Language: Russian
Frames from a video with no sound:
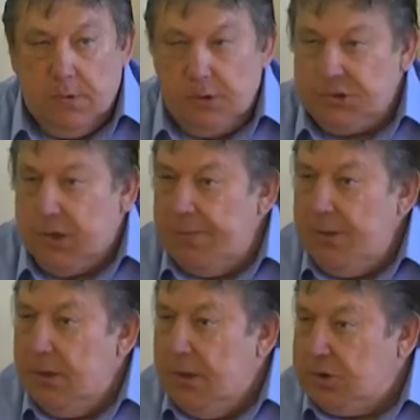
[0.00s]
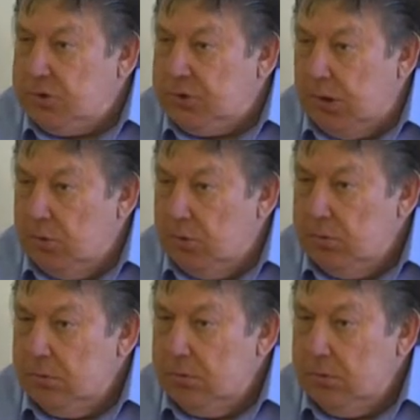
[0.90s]
разгромила нашу страну,
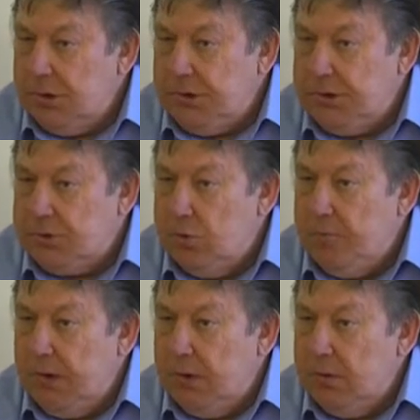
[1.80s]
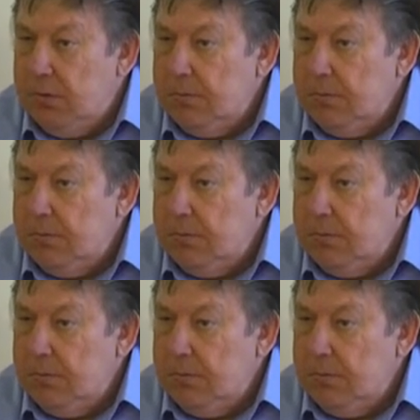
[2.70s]
Российскую империю.